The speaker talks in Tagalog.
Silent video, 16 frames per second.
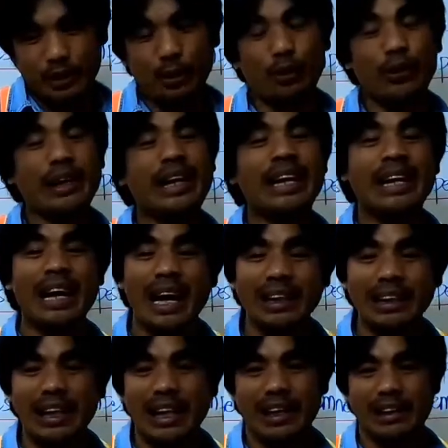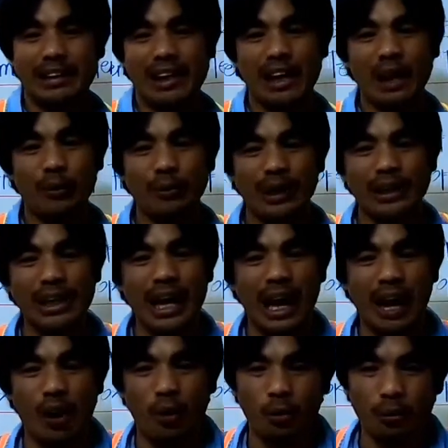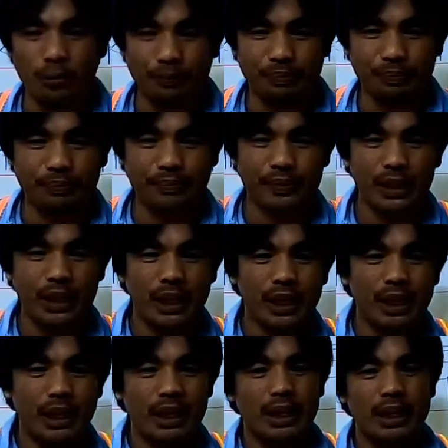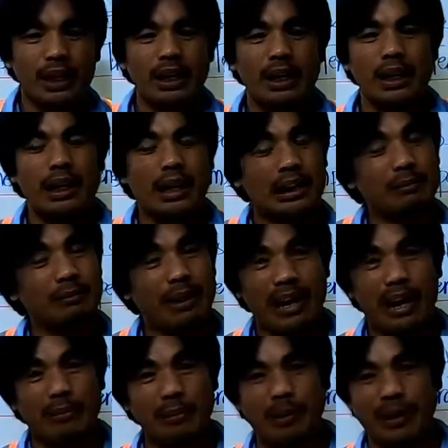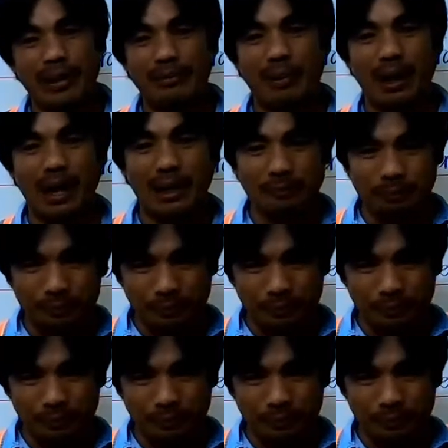yung ihi natin, dilaw na dilaw, at marami pang iba.